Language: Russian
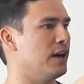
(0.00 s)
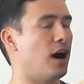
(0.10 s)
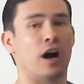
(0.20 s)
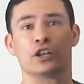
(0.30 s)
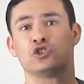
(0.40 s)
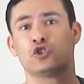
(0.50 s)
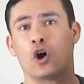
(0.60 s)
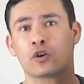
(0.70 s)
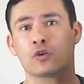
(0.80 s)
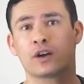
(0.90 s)
На
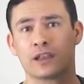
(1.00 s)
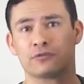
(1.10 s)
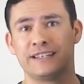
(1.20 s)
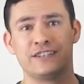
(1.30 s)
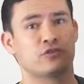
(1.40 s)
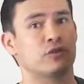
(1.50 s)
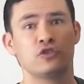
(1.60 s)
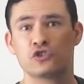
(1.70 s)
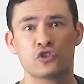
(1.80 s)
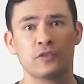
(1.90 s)
футболках потемнее вы
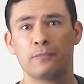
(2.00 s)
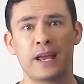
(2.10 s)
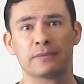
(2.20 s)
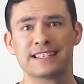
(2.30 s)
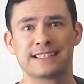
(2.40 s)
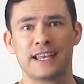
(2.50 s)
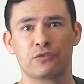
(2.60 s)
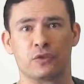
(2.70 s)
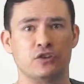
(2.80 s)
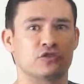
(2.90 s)
вообще ничего не
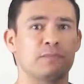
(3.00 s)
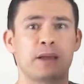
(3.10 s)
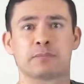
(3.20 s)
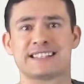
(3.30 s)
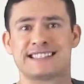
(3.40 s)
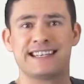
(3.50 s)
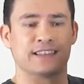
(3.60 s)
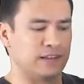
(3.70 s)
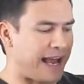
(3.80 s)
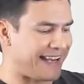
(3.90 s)
должны увидеть, даже
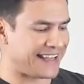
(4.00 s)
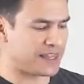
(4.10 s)
свет.